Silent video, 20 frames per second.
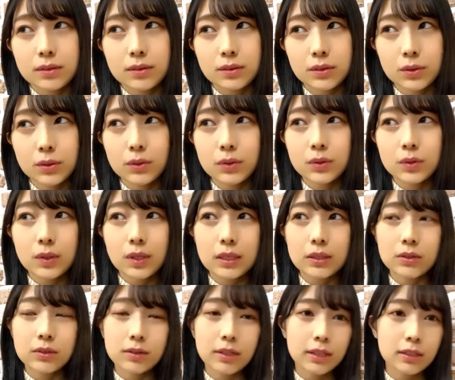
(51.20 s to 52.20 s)
そうあ
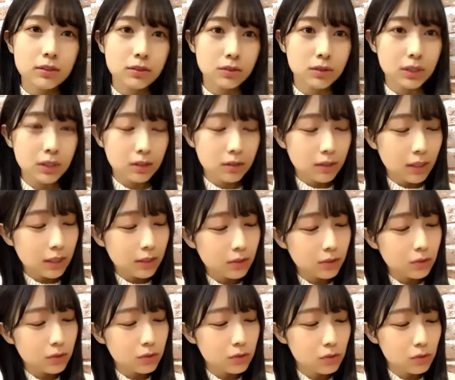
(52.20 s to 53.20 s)
のねツイッター
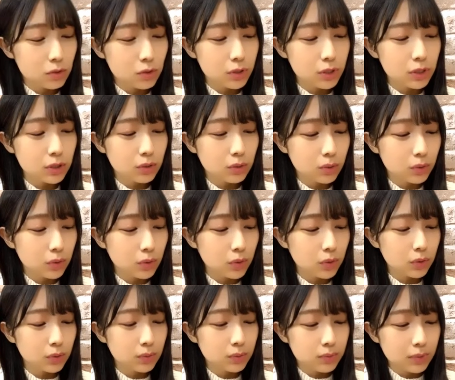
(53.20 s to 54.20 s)
のツイート
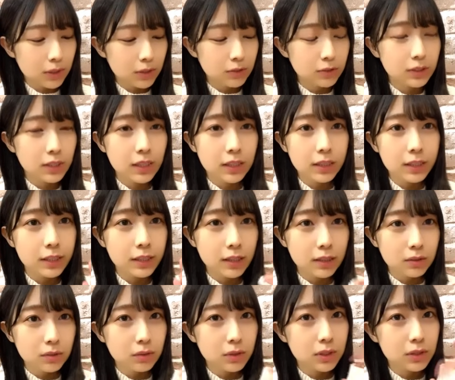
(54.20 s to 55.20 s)
をたくさん「いい
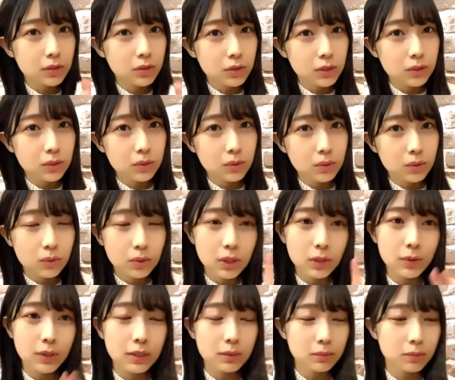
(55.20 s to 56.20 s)
ね」とリツイートとこれ
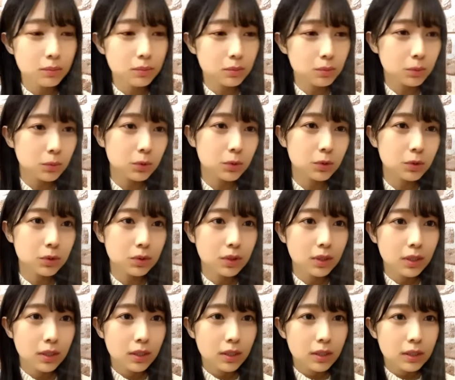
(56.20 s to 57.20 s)
はもう
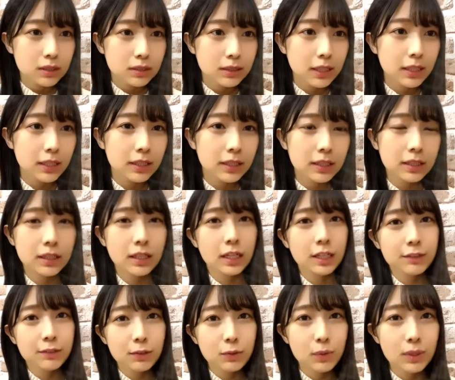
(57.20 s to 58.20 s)
第1
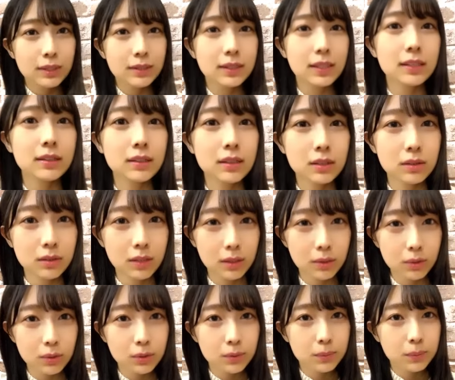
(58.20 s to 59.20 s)
回は終わったんですけ
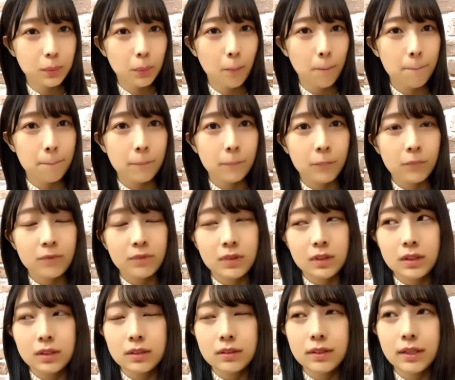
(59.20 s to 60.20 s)
ど
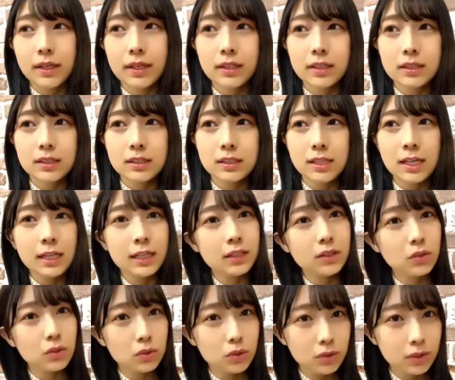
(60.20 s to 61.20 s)
で
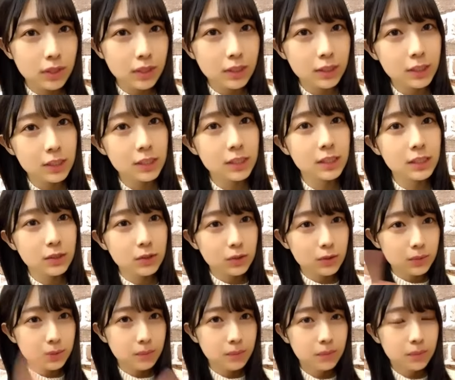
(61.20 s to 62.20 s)
サイトのね記事を
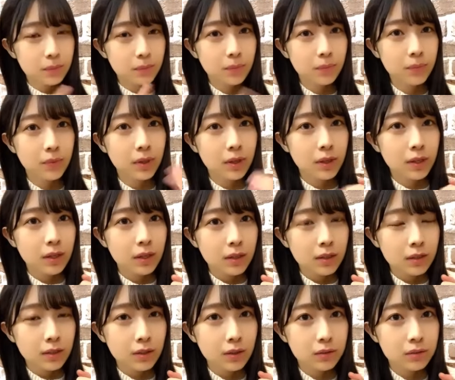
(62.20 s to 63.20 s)

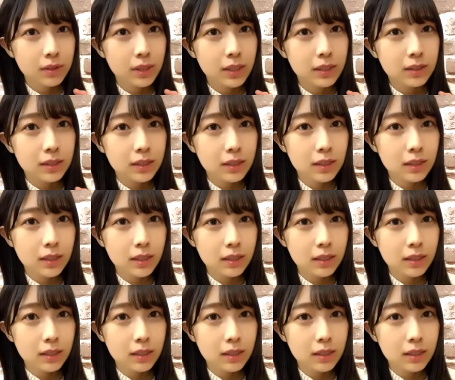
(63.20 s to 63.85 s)
読んでいただ